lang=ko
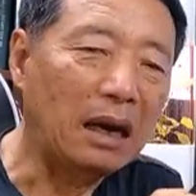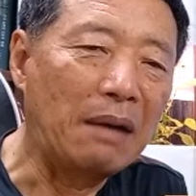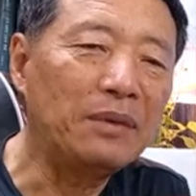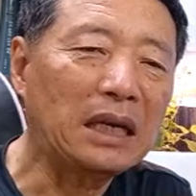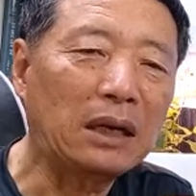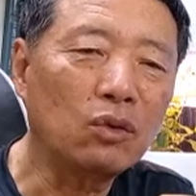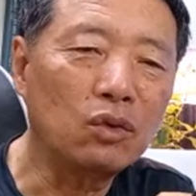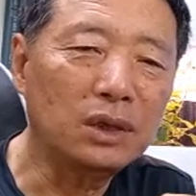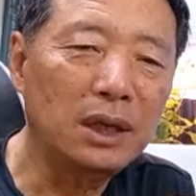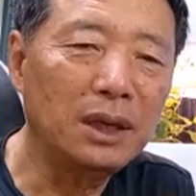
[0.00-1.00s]

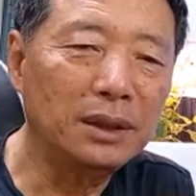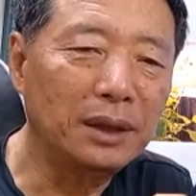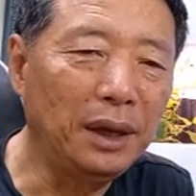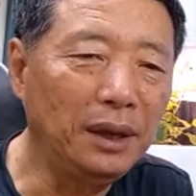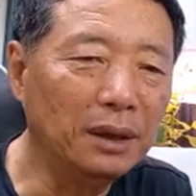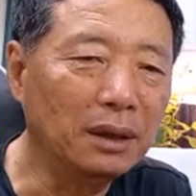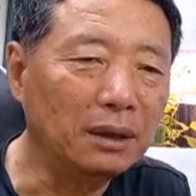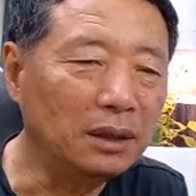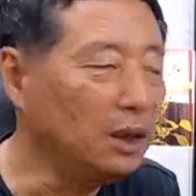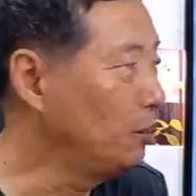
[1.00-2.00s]
감찰공
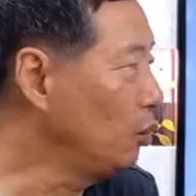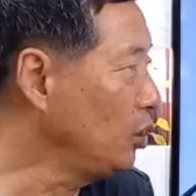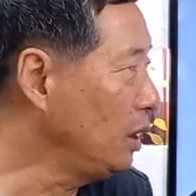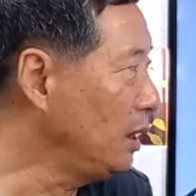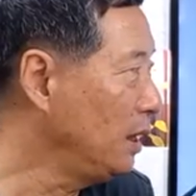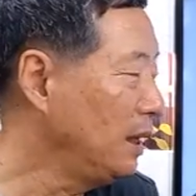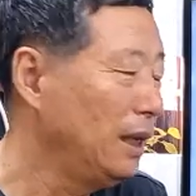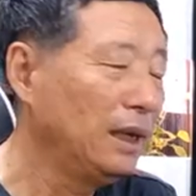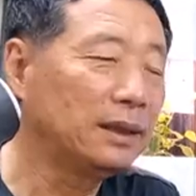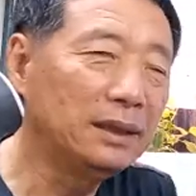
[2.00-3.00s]
최세영 이분이
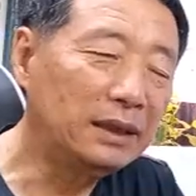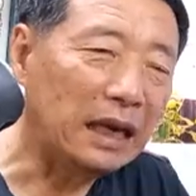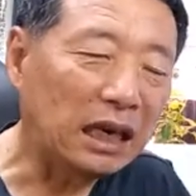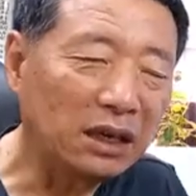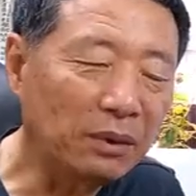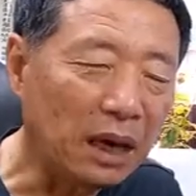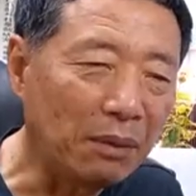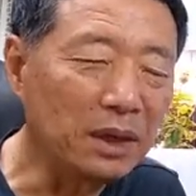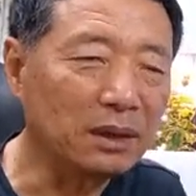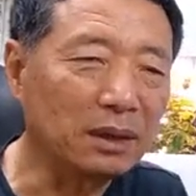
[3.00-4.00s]
그 작업을
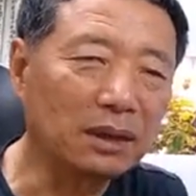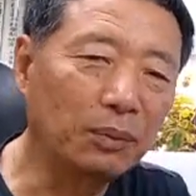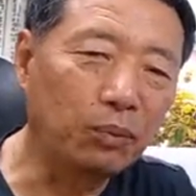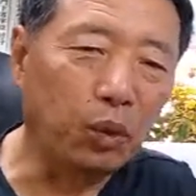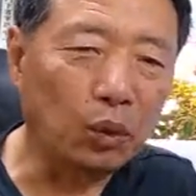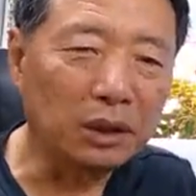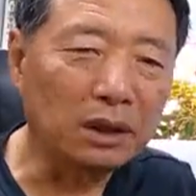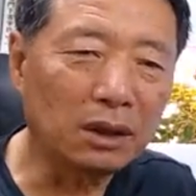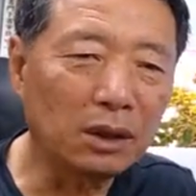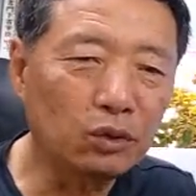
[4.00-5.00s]
하면서 그
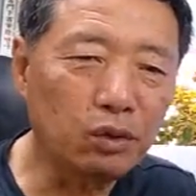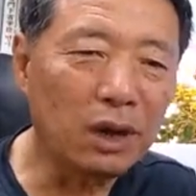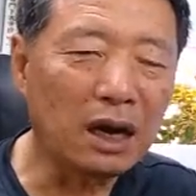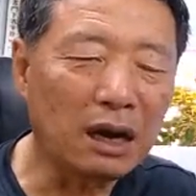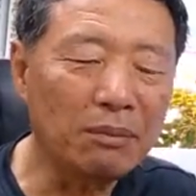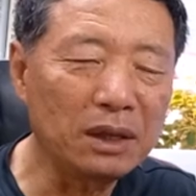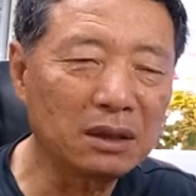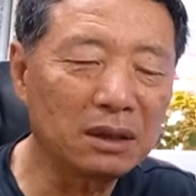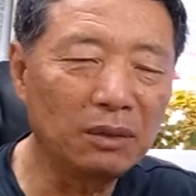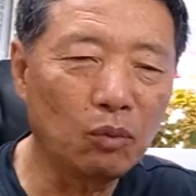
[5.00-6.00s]
프로젝트를
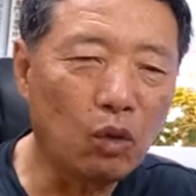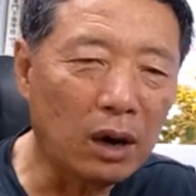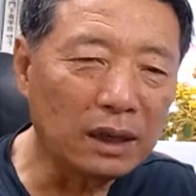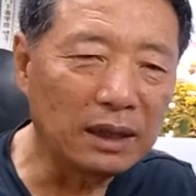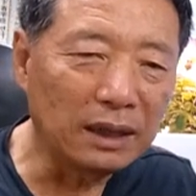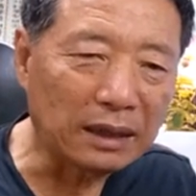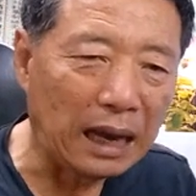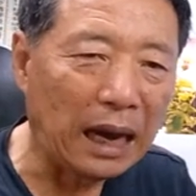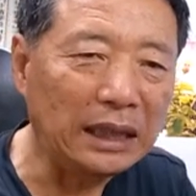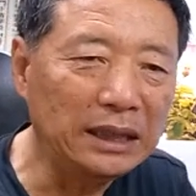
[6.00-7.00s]
수행하면서 모아진
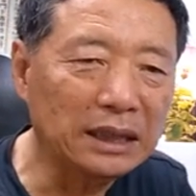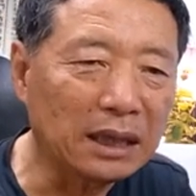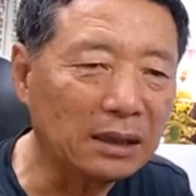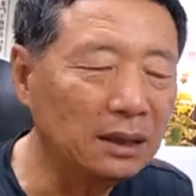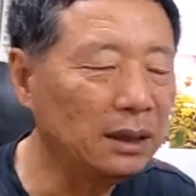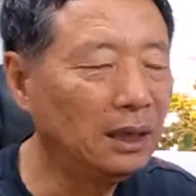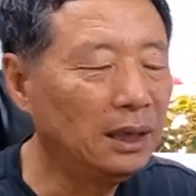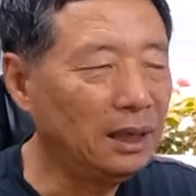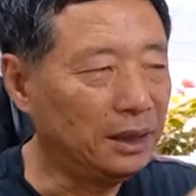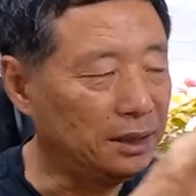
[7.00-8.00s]
단자를
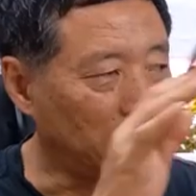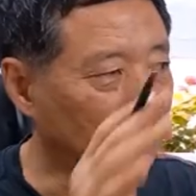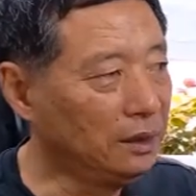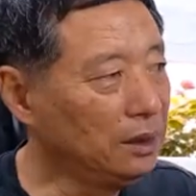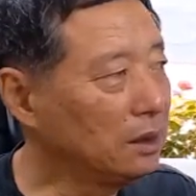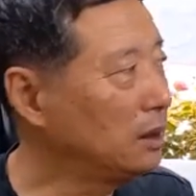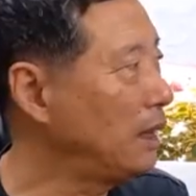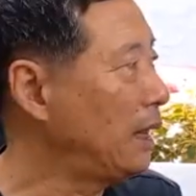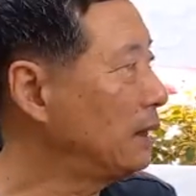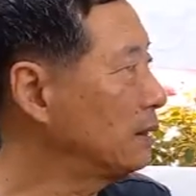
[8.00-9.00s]

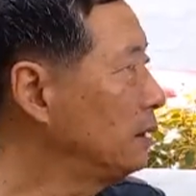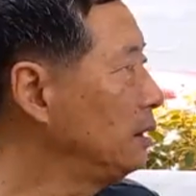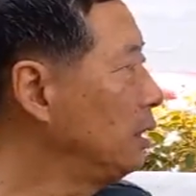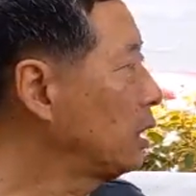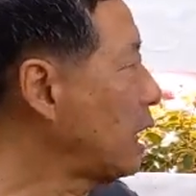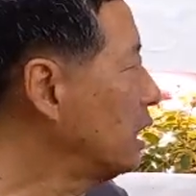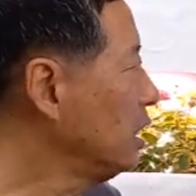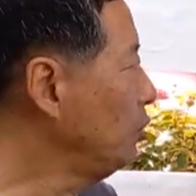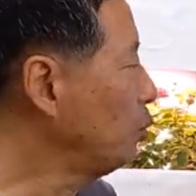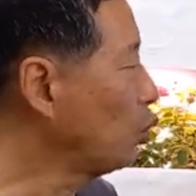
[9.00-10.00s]
정리를 해서 이
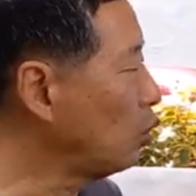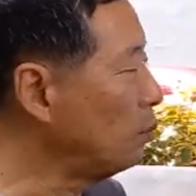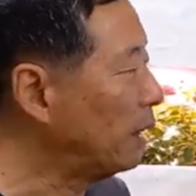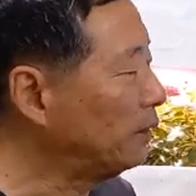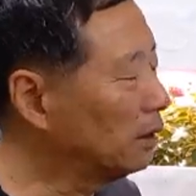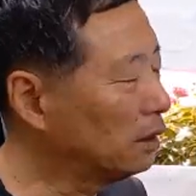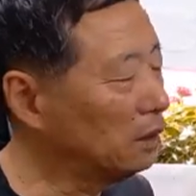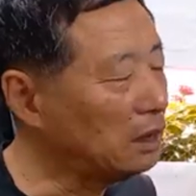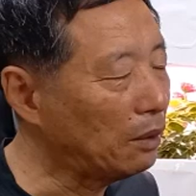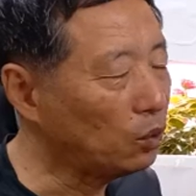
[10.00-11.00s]
강의보를
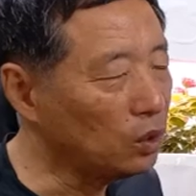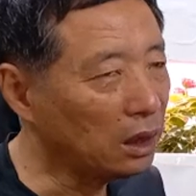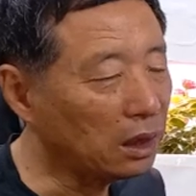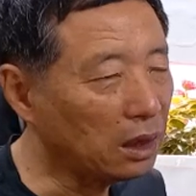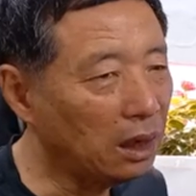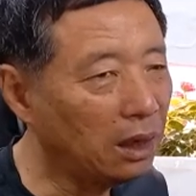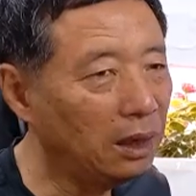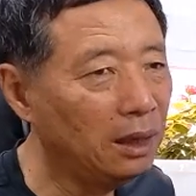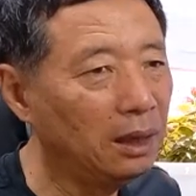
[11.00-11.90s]
만들다 보니까